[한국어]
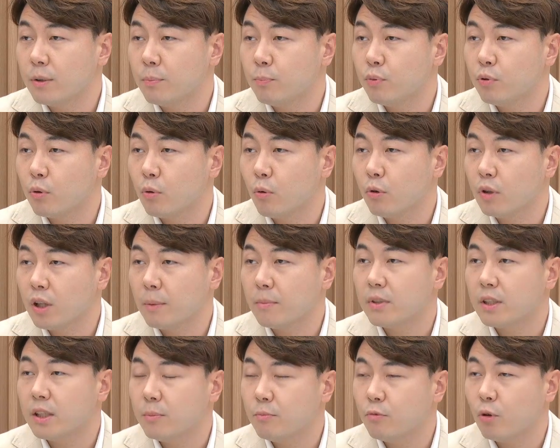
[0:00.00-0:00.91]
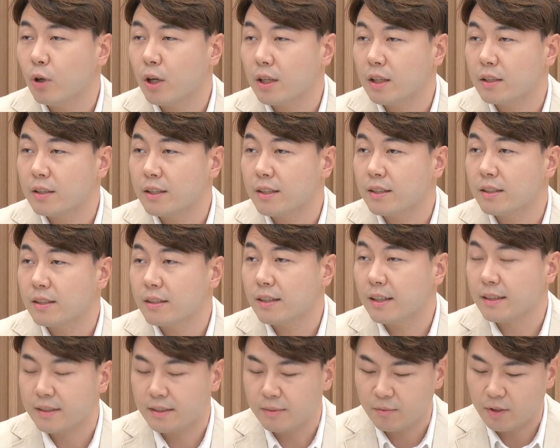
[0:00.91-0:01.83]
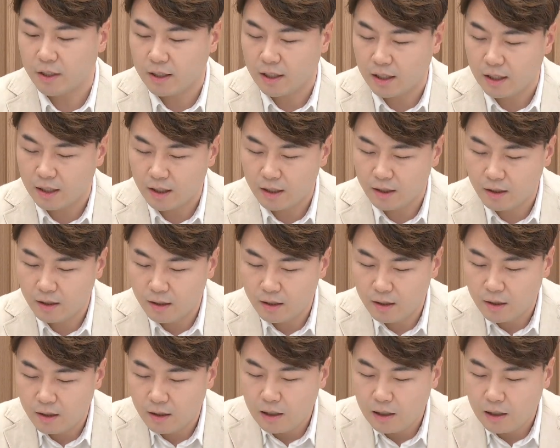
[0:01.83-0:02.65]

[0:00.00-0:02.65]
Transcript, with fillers: EPO 혼합 의무화를 제시 제시를 했습니다. 음.